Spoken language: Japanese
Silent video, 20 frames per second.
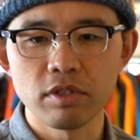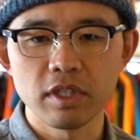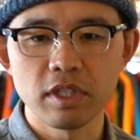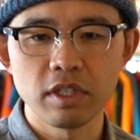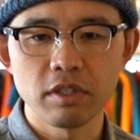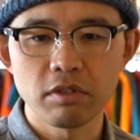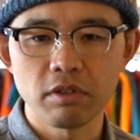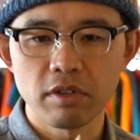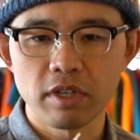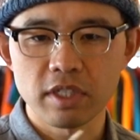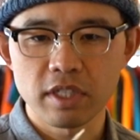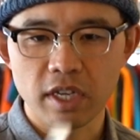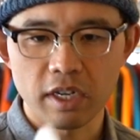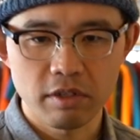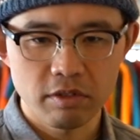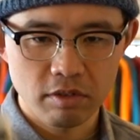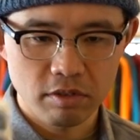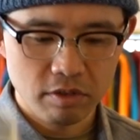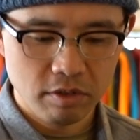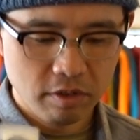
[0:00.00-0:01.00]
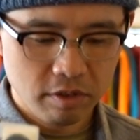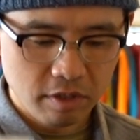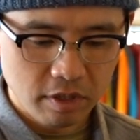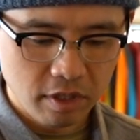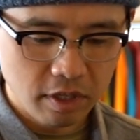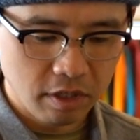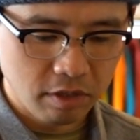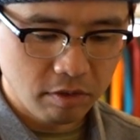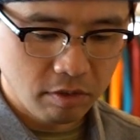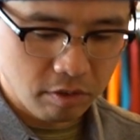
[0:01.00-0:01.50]
理キット、レザインの
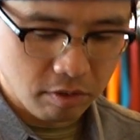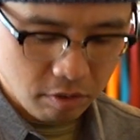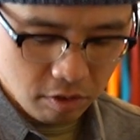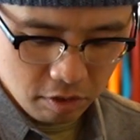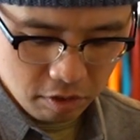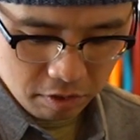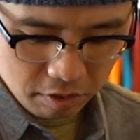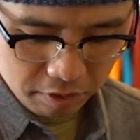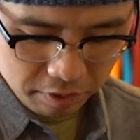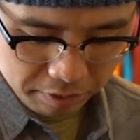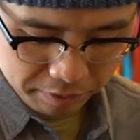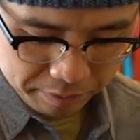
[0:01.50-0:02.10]
キットと、